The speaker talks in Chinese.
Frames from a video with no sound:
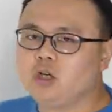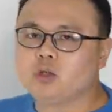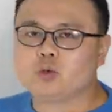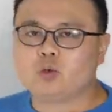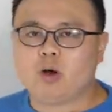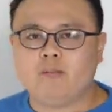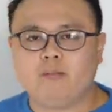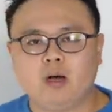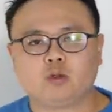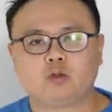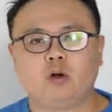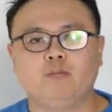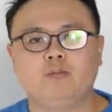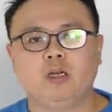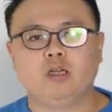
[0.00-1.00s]
成双炮
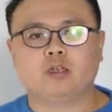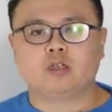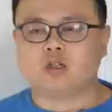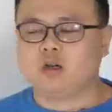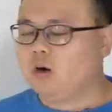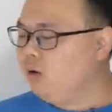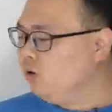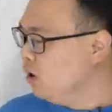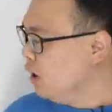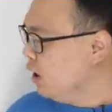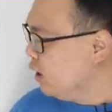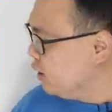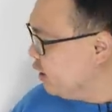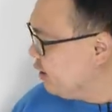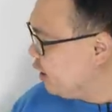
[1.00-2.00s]
双兵的时候，
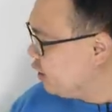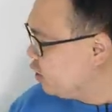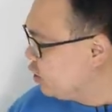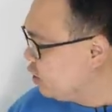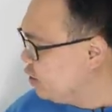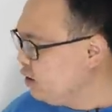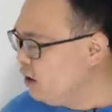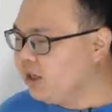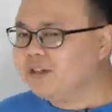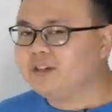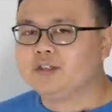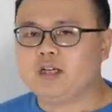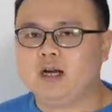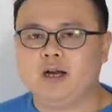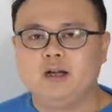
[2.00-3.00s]
人家吃你个
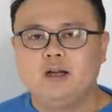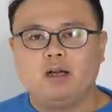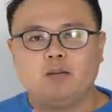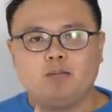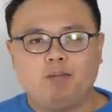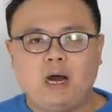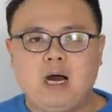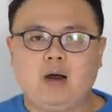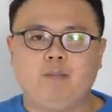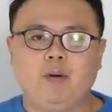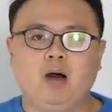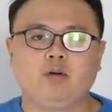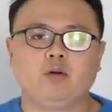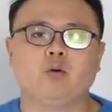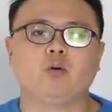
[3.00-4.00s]
象，马
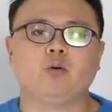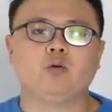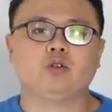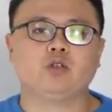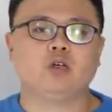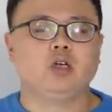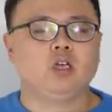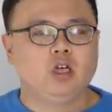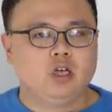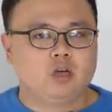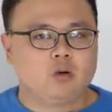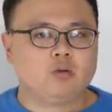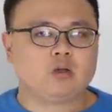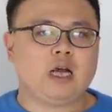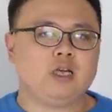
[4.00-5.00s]
炮有攻势，以
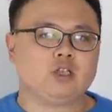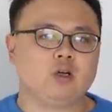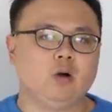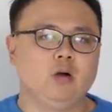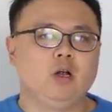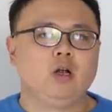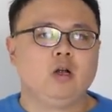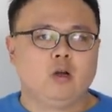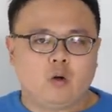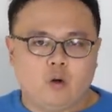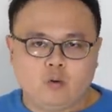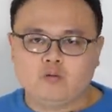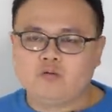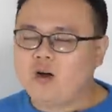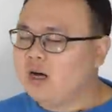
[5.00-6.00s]
攻代守，
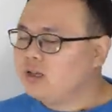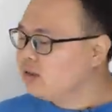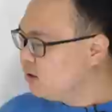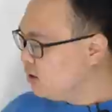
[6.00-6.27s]
红方